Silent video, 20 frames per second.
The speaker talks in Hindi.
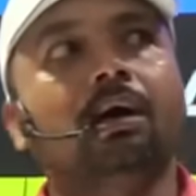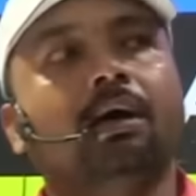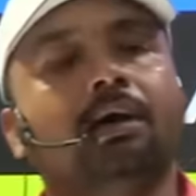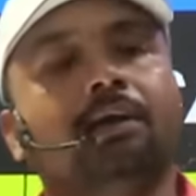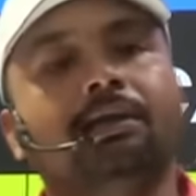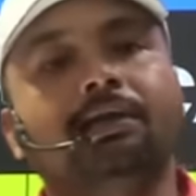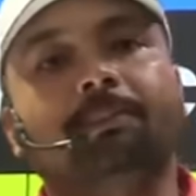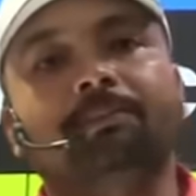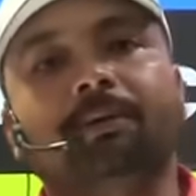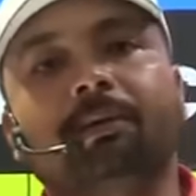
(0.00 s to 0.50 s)

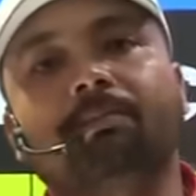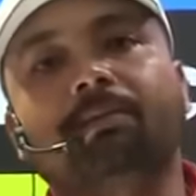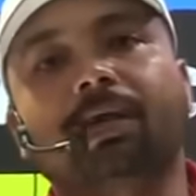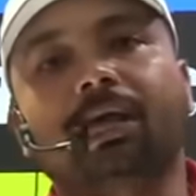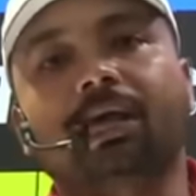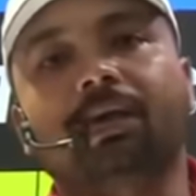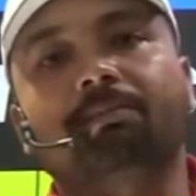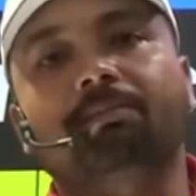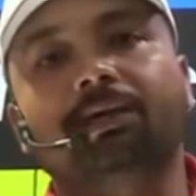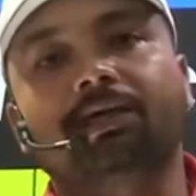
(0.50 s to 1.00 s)
सेप्टेम्बर
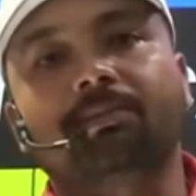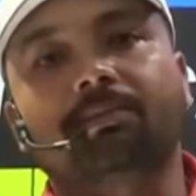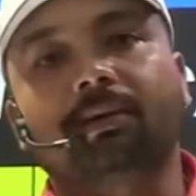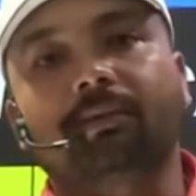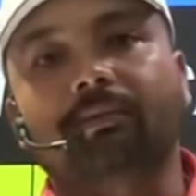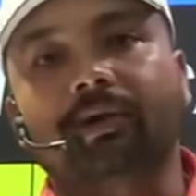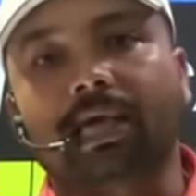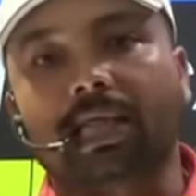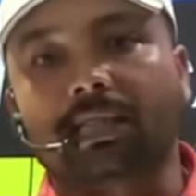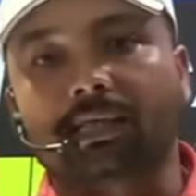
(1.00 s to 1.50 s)
के बीच में
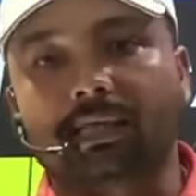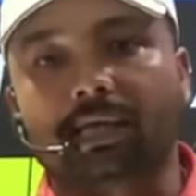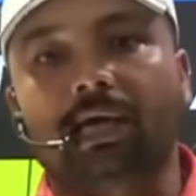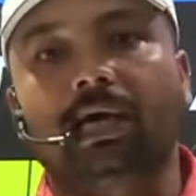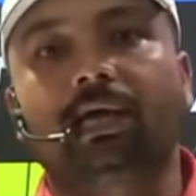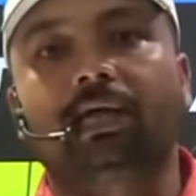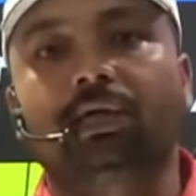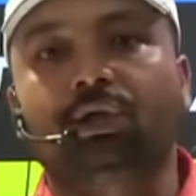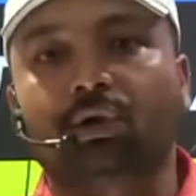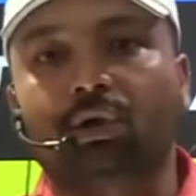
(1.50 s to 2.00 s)
वैकेंसी
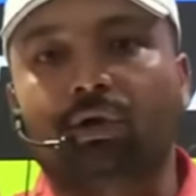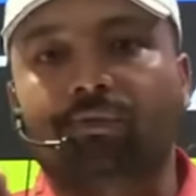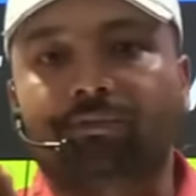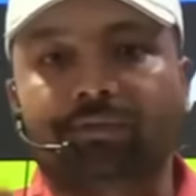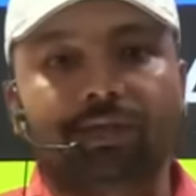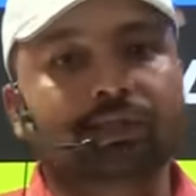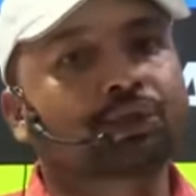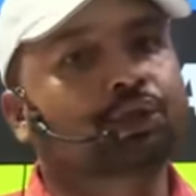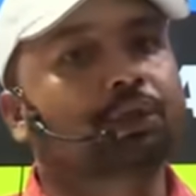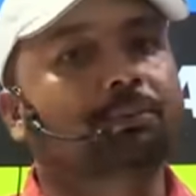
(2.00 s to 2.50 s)
आनी थी और
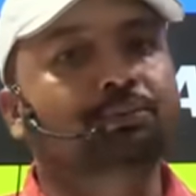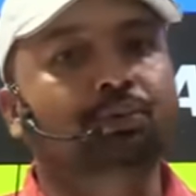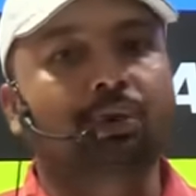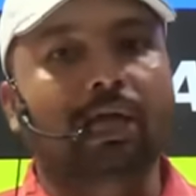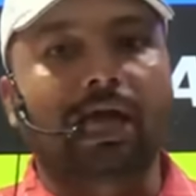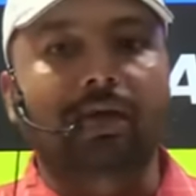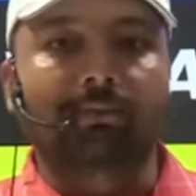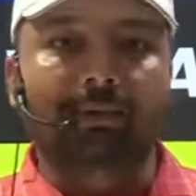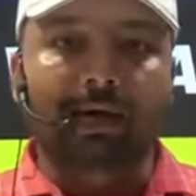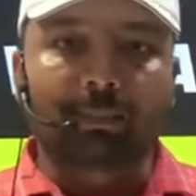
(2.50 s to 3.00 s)
फर्स्ट ऑफ
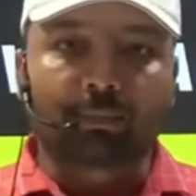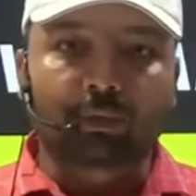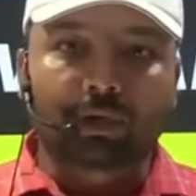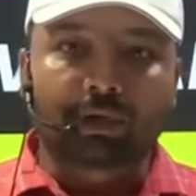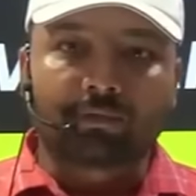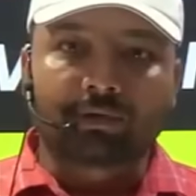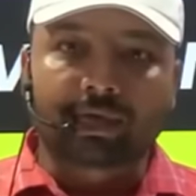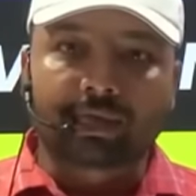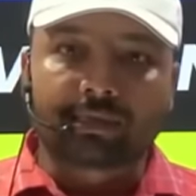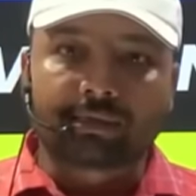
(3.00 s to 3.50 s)
जुलाई में आपको
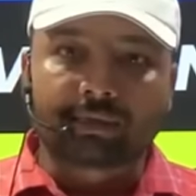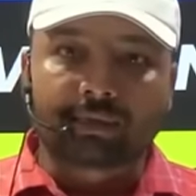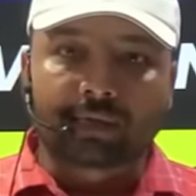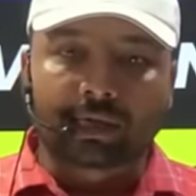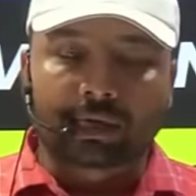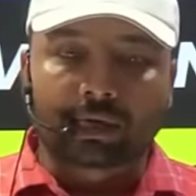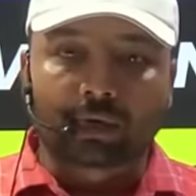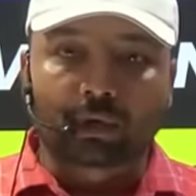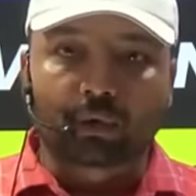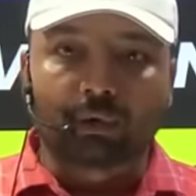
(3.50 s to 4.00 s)
ये वैकेंसी
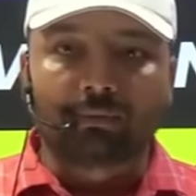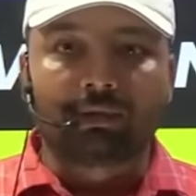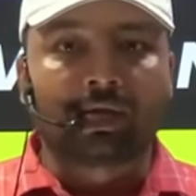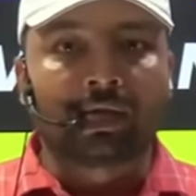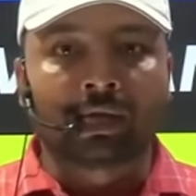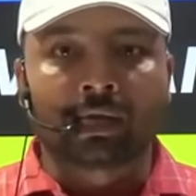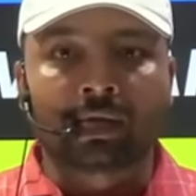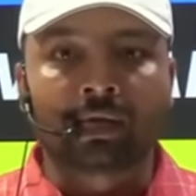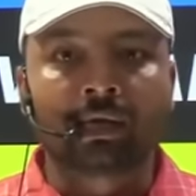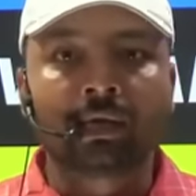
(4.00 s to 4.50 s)
देखने को
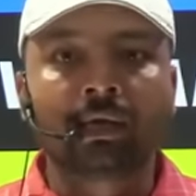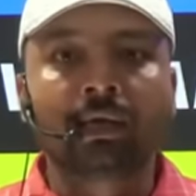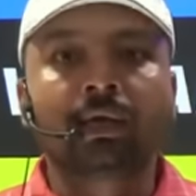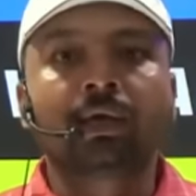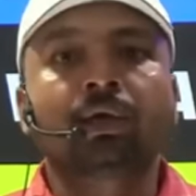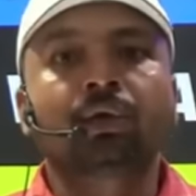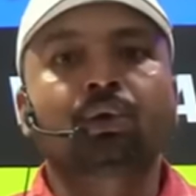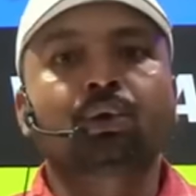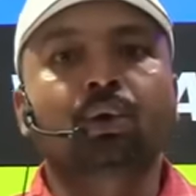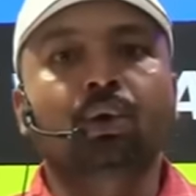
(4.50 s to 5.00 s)
मिली है
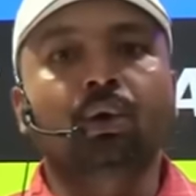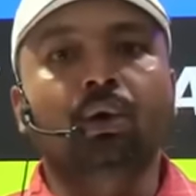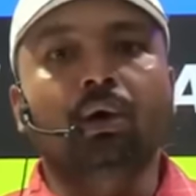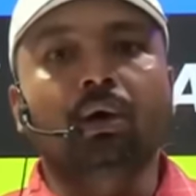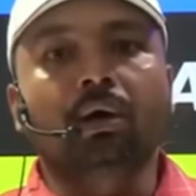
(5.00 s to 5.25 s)
तो